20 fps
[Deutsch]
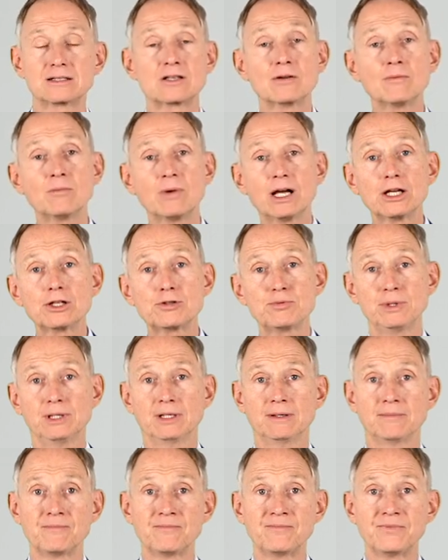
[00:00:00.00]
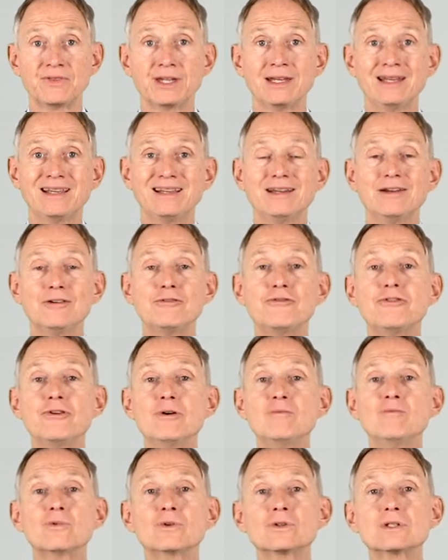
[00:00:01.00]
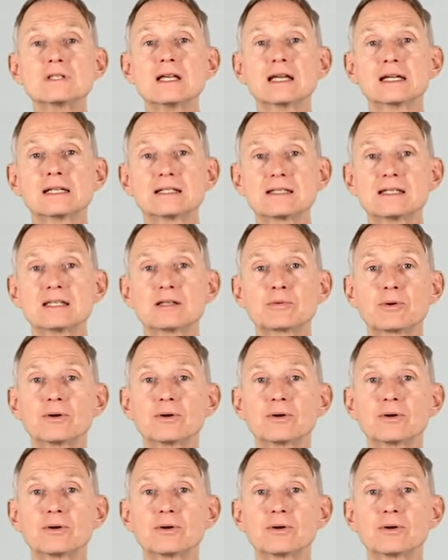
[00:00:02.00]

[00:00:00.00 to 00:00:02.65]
Zum Beispiel 65%